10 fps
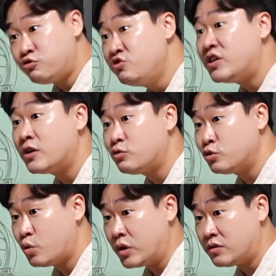군사력을
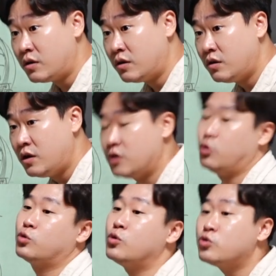통해서
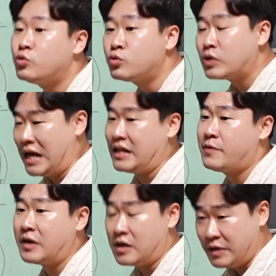역동적으로
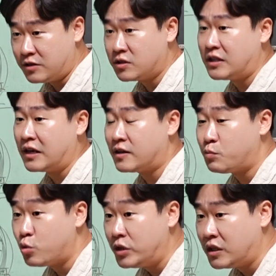다이나믹하게 만들어진 나라다
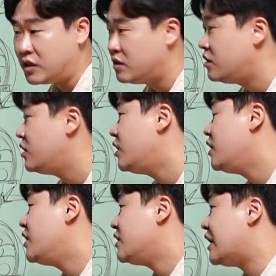보니
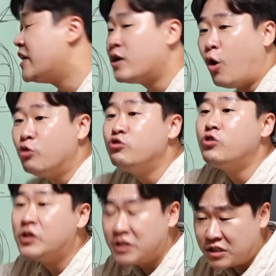얘네를
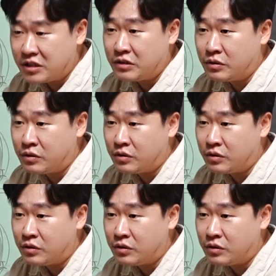억눌러야 되잖아요.